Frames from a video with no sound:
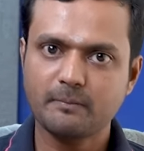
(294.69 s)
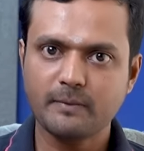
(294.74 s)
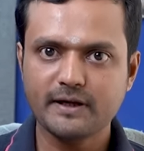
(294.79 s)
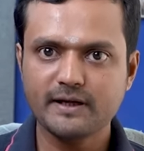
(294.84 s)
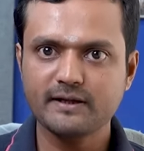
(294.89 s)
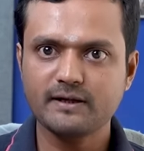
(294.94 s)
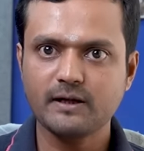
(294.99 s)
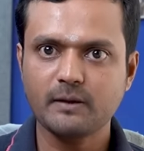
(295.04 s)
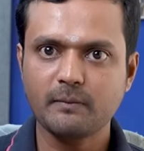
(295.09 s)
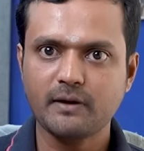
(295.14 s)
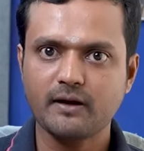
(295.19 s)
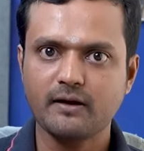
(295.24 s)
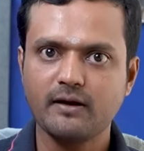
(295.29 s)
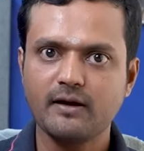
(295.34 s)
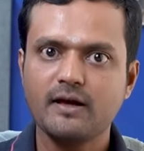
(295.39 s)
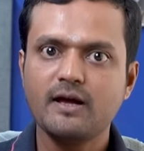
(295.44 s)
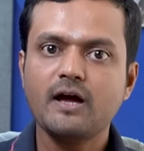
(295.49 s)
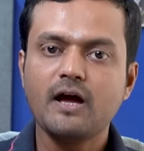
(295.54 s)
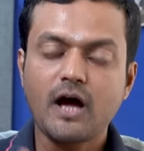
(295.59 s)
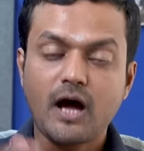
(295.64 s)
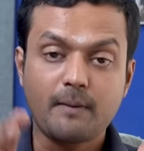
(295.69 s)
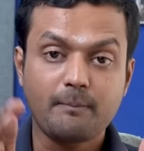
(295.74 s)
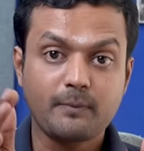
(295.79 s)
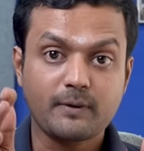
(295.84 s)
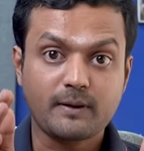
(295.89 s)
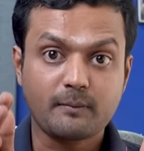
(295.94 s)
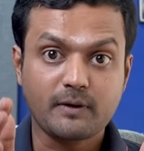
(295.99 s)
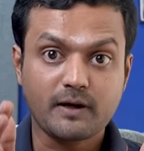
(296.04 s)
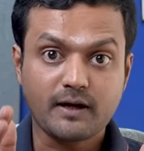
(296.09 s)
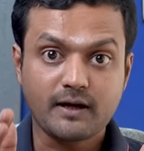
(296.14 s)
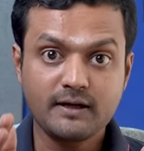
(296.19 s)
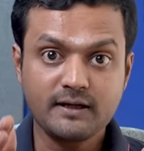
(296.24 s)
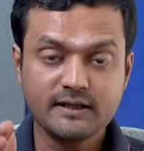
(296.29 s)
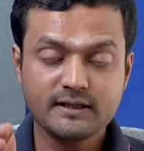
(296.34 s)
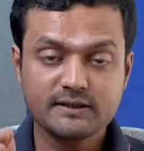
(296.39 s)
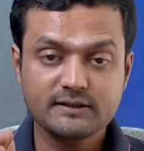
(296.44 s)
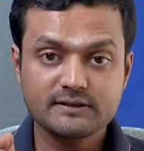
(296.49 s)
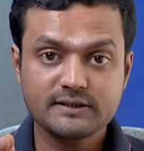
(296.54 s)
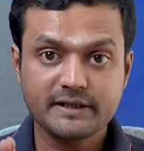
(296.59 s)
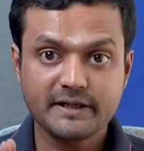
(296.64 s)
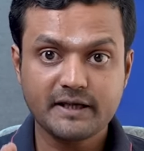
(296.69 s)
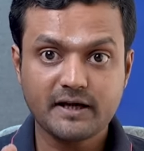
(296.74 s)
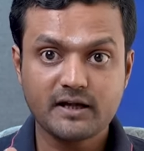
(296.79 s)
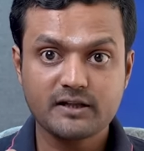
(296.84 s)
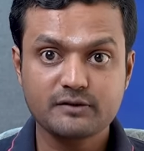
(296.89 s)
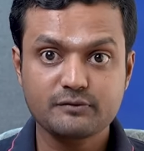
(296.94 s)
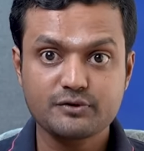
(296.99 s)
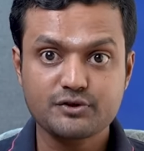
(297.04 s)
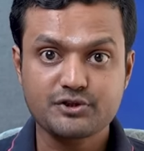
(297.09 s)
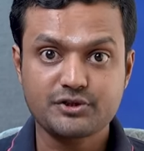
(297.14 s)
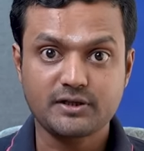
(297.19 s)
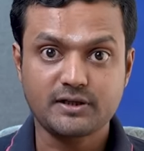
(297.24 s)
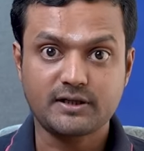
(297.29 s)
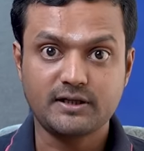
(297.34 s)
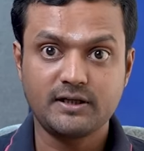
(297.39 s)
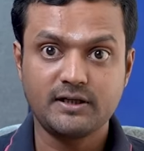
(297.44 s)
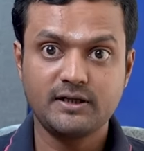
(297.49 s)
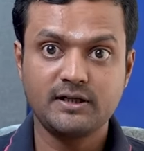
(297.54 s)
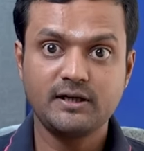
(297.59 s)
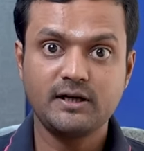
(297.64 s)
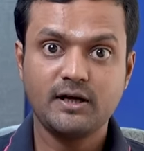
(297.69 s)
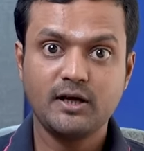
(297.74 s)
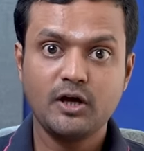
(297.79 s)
பண்ணியிருக்கோமா அப்போ நம்ம கண்ணுக்கு தெரியாத விஷயங்கள்